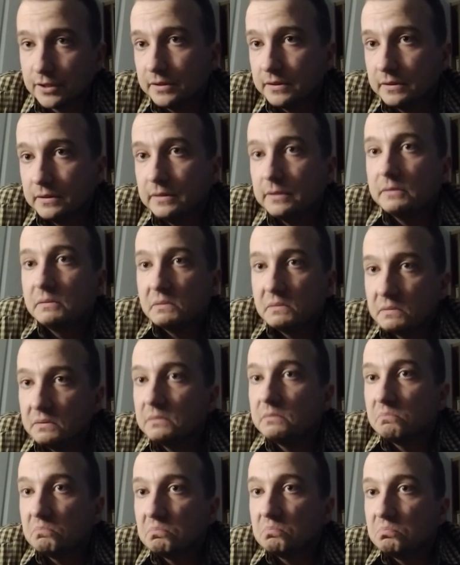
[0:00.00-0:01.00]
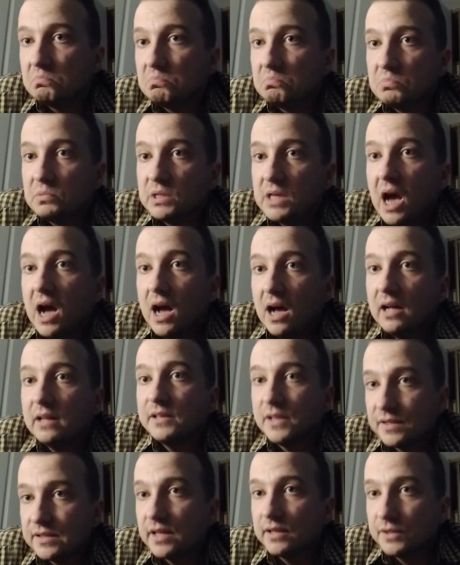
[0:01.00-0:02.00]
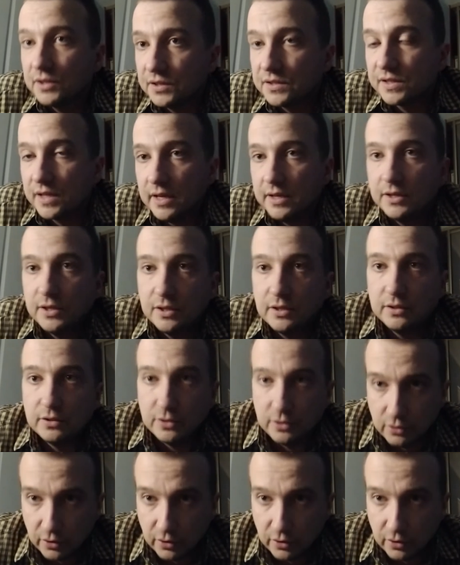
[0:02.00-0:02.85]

Y, ja niestety chcę i,